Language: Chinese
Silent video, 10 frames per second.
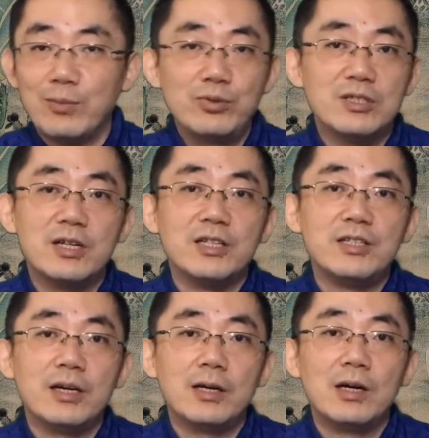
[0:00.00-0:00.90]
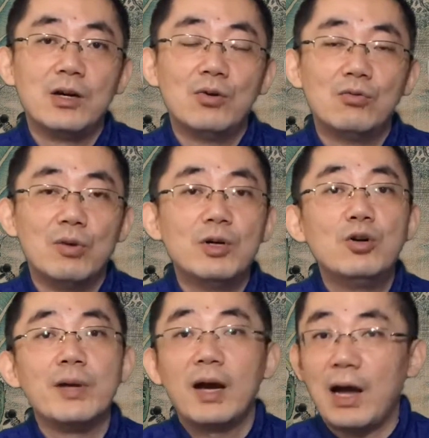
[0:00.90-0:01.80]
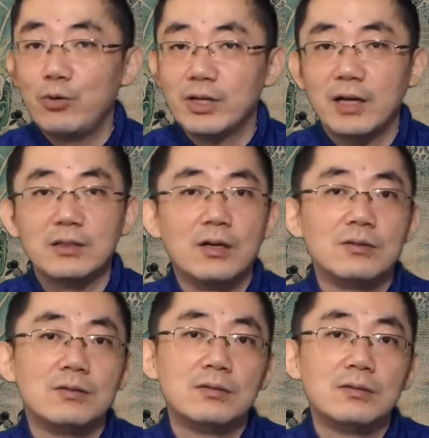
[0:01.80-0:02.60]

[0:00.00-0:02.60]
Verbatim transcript: 不止这些，我们后面还会看到《